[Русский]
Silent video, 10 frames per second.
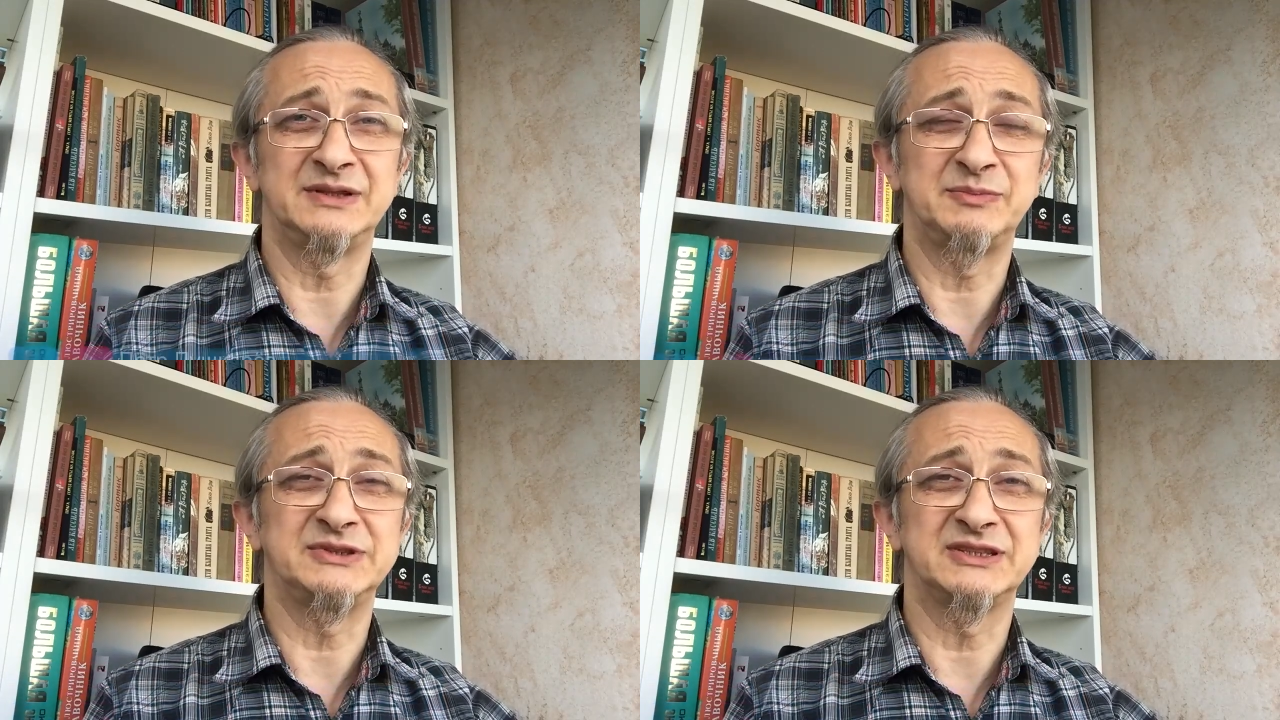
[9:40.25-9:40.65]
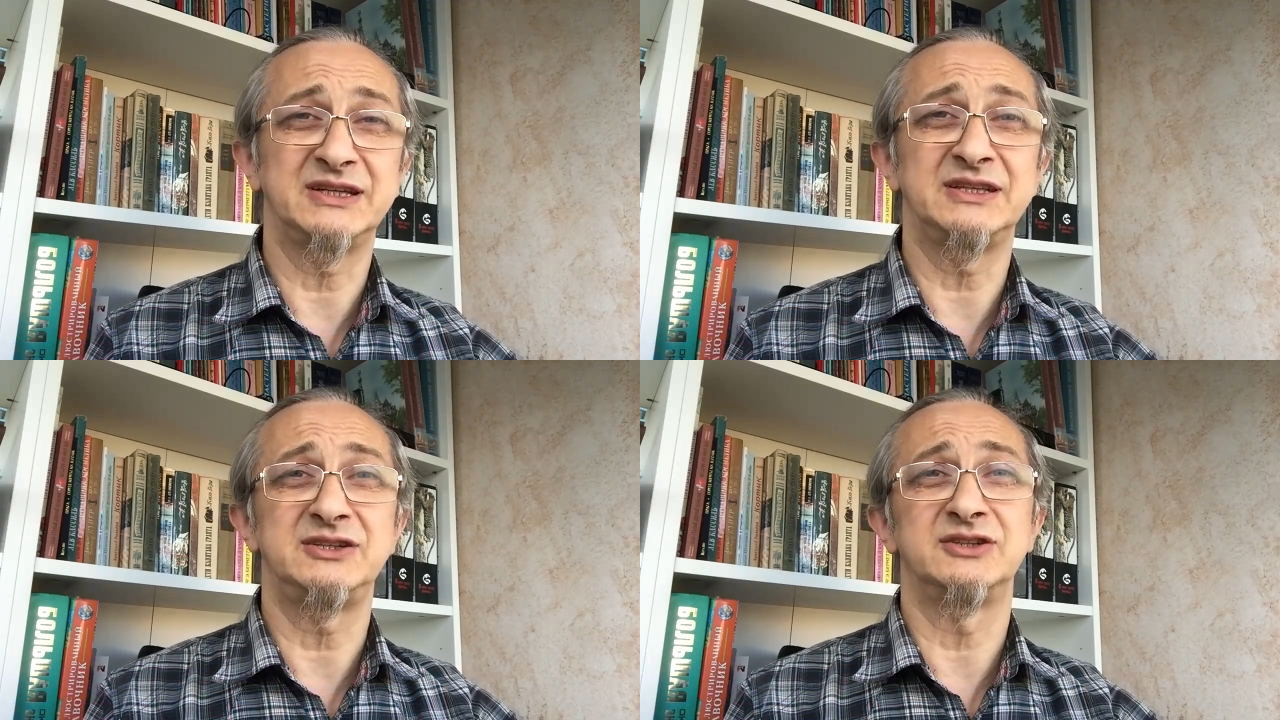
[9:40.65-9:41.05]
эти
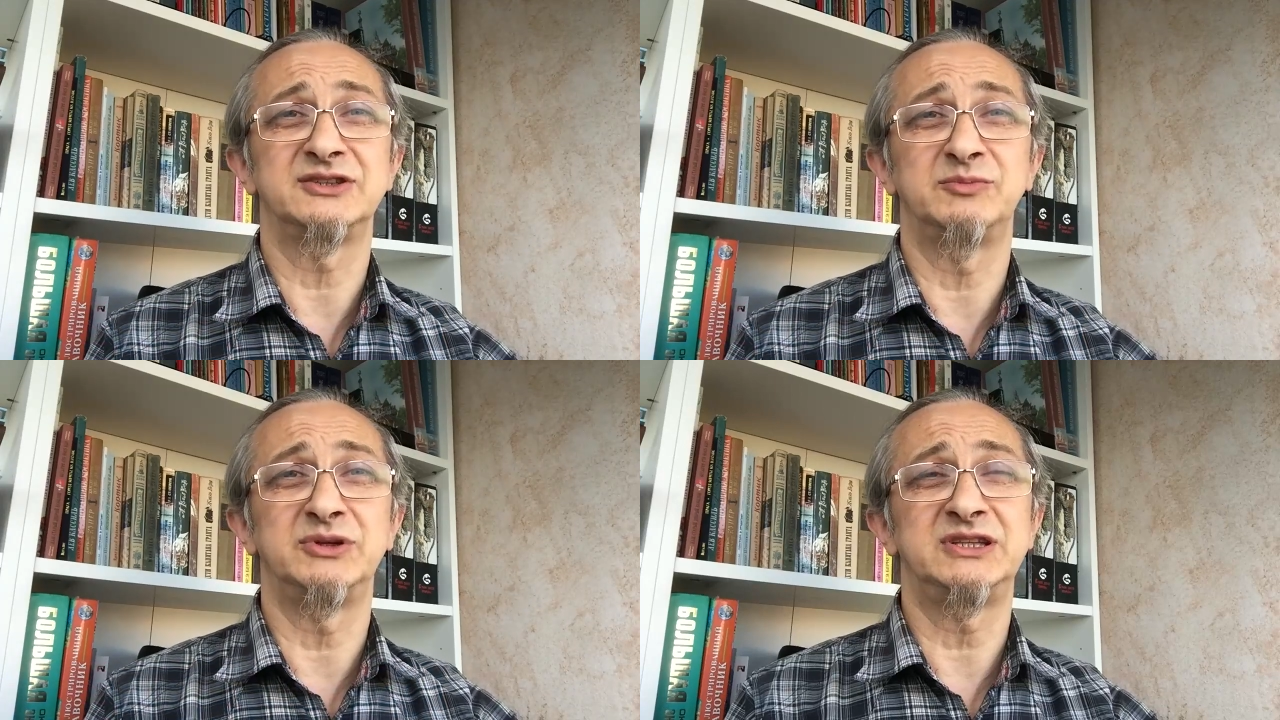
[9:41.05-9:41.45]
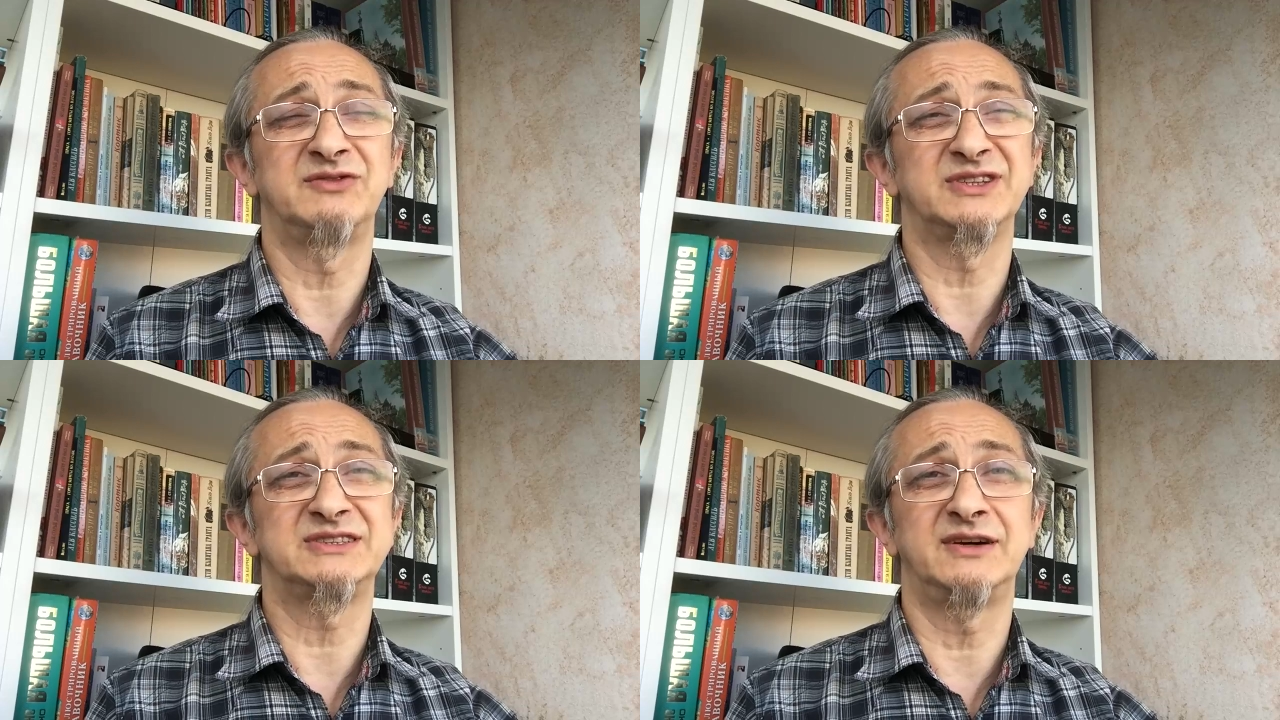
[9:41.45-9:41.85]
происходящие события,
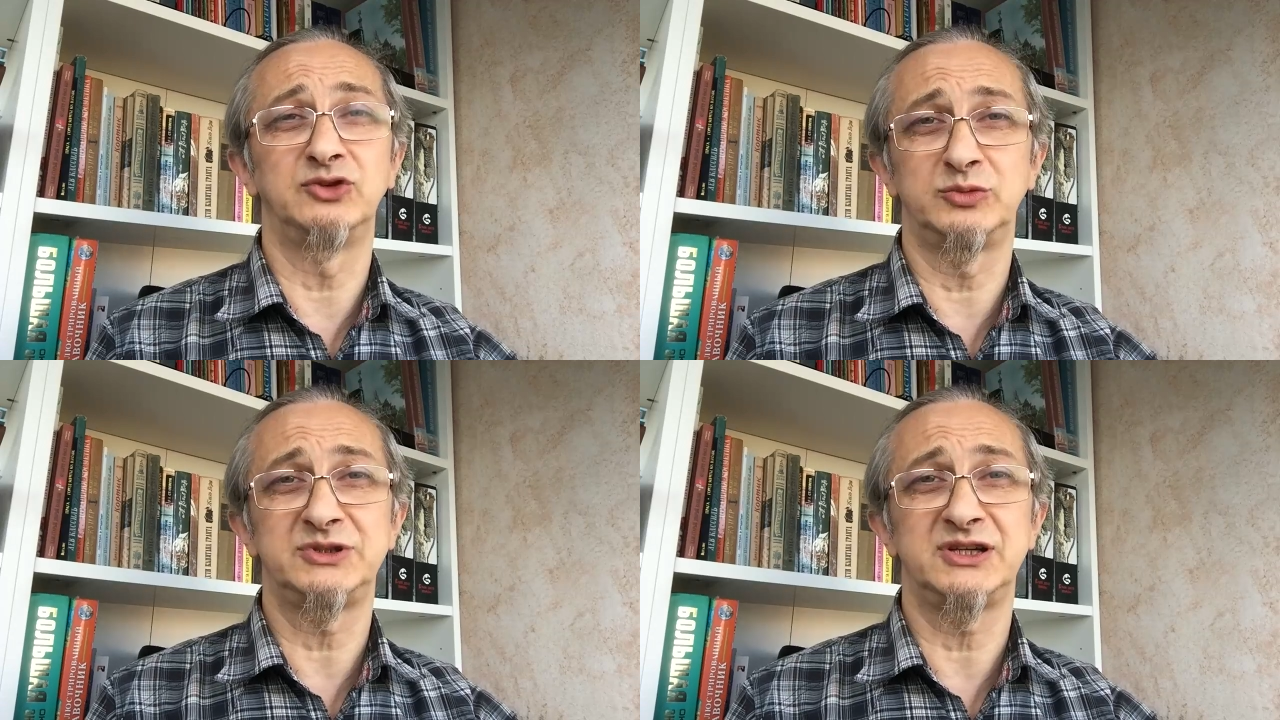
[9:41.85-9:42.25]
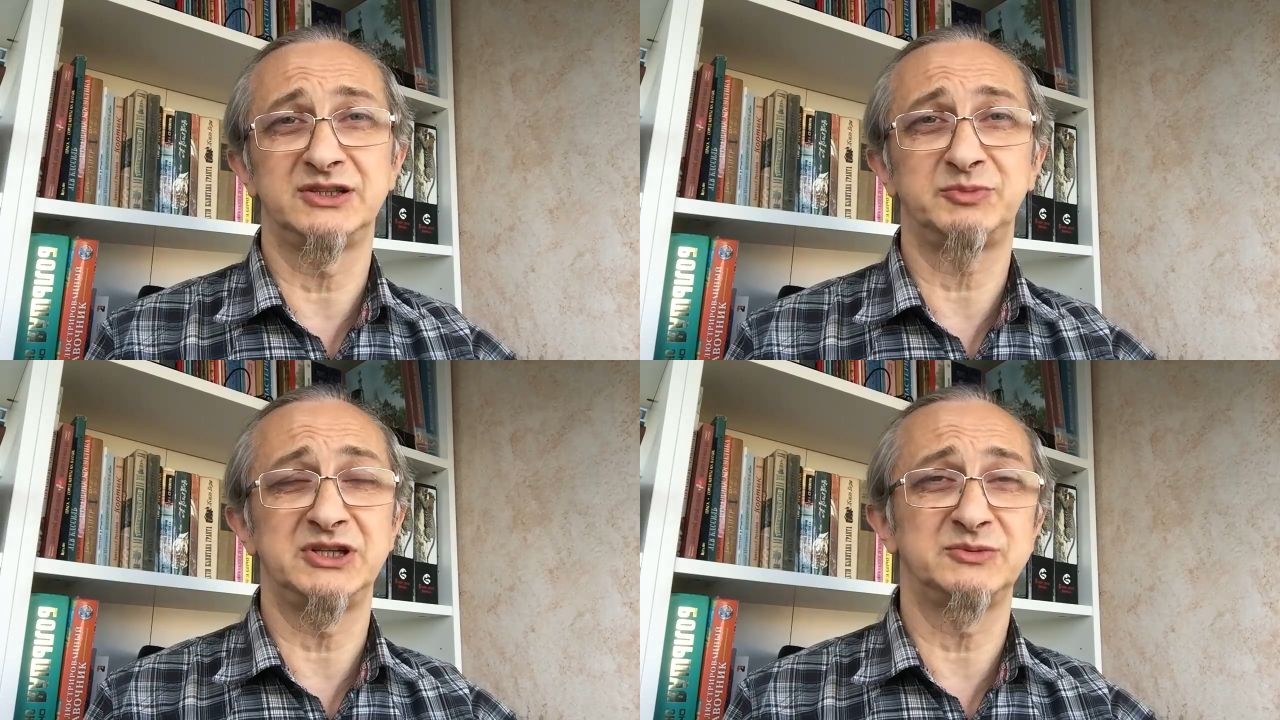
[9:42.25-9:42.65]
в основном
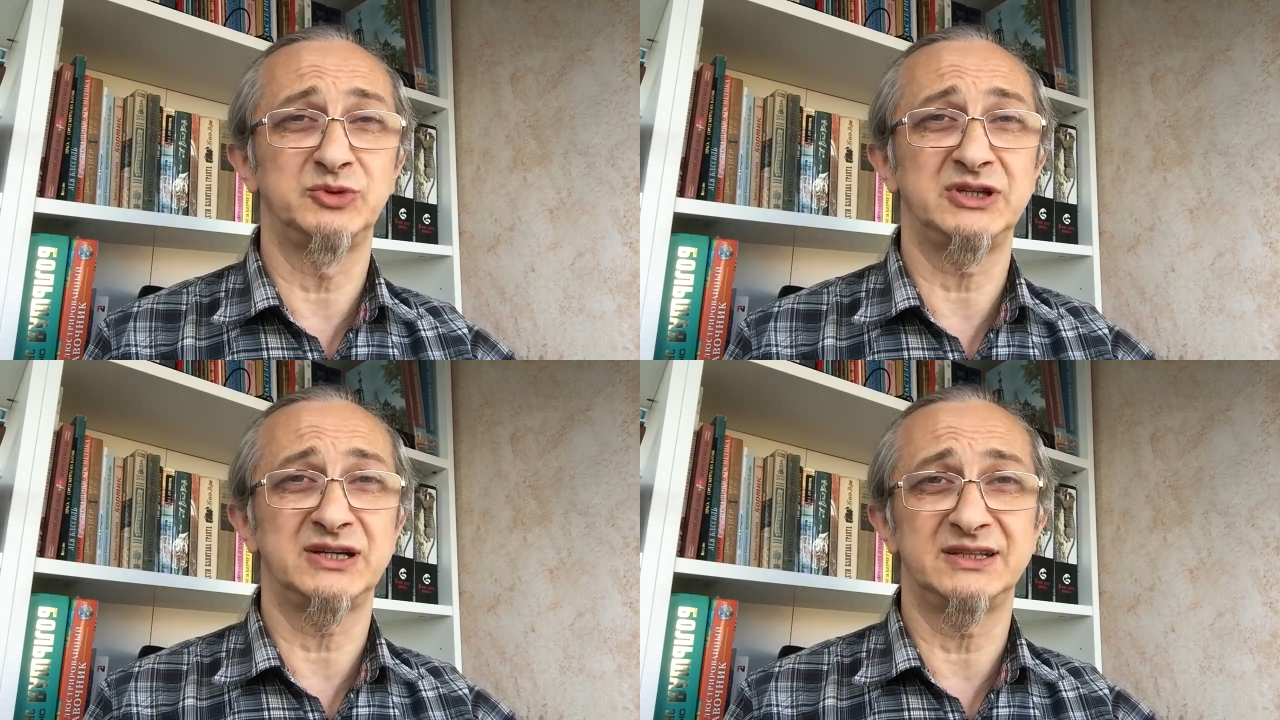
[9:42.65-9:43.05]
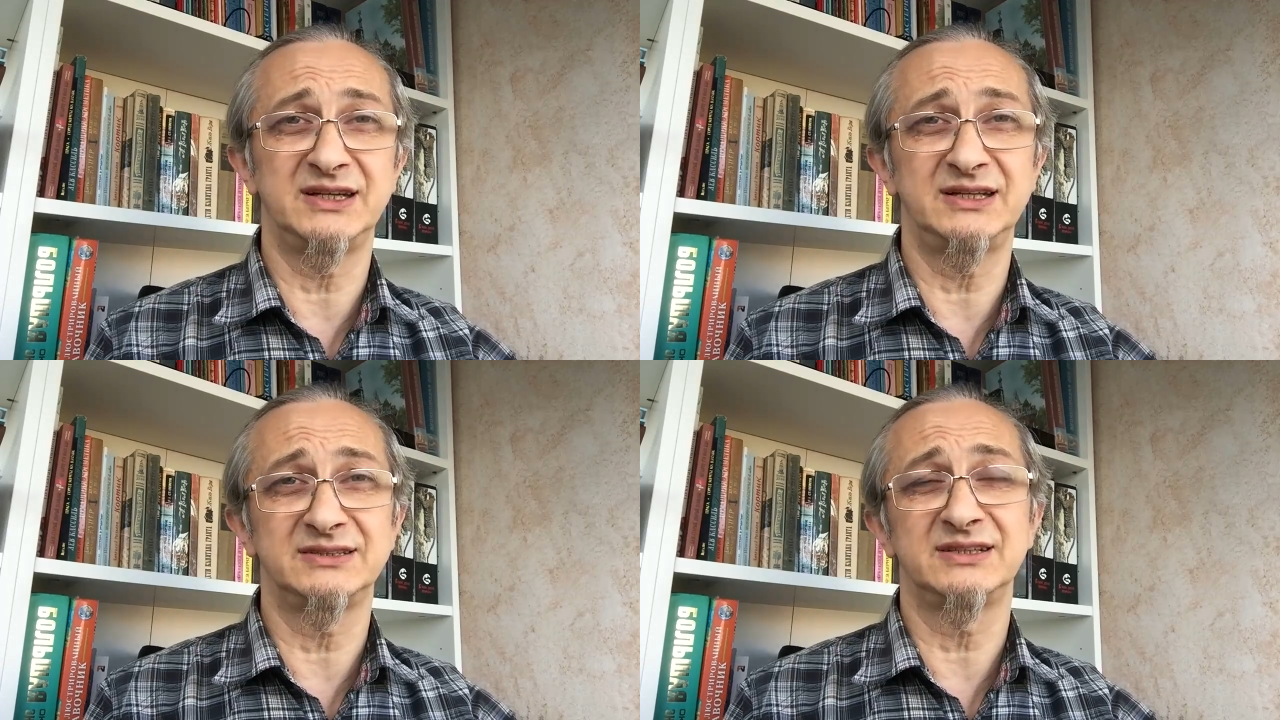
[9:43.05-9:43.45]
через призму
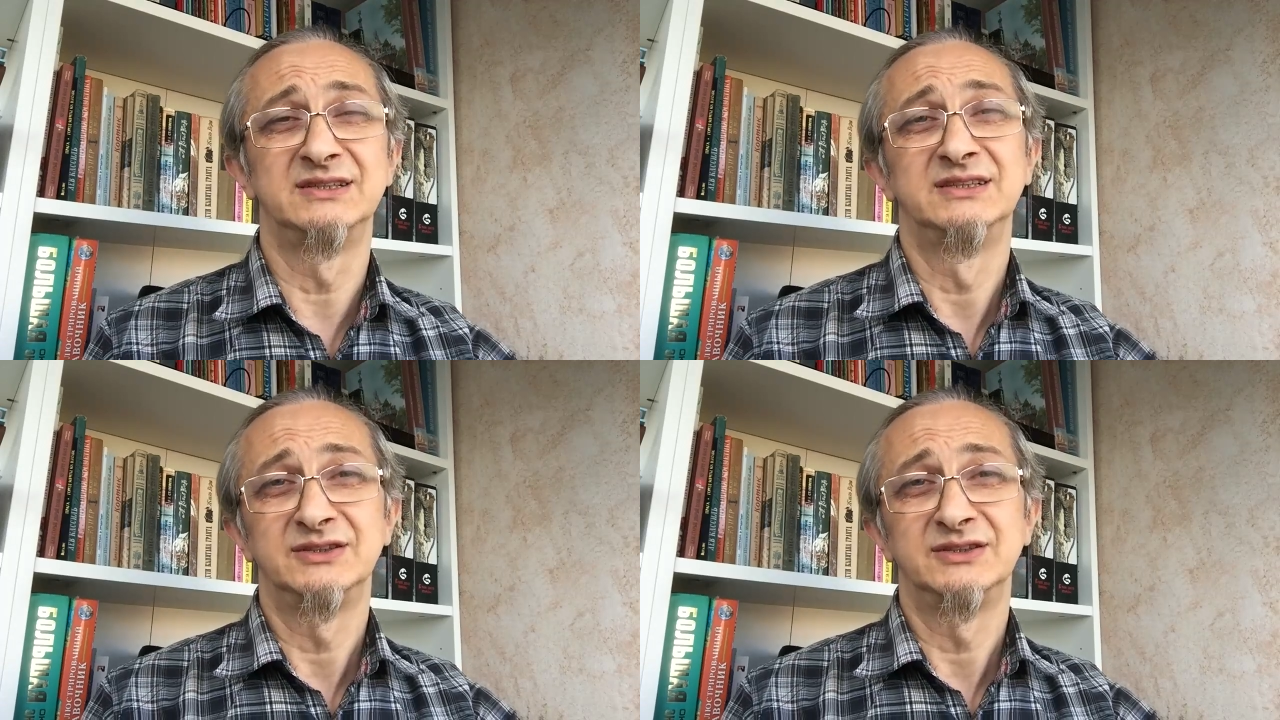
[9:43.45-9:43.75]
теханализа,